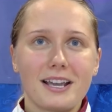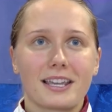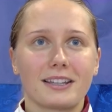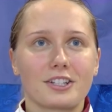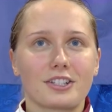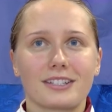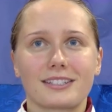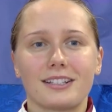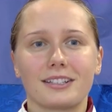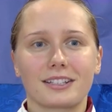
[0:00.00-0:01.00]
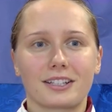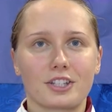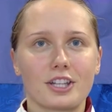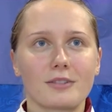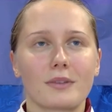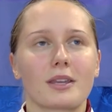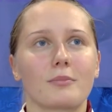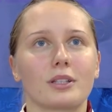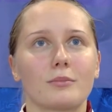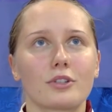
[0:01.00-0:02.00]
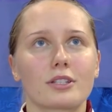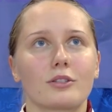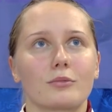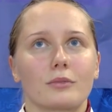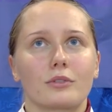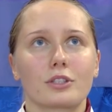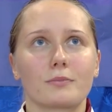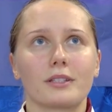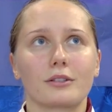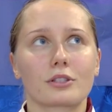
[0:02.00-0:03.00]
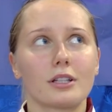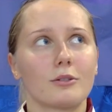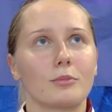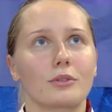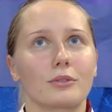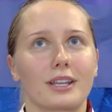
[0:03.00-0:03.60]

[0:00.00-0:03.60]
Я даже не стала не кричать, у меня не было эмоций, я думала, господи, ну слава богу,